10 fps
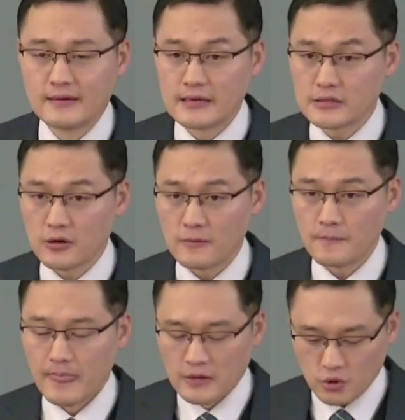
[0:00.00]
그래서
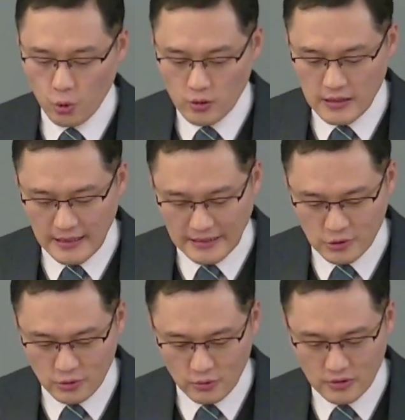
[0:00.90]
종이
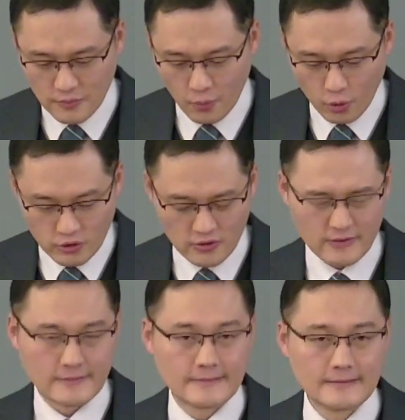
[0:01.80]
가지고 있는 모든 것,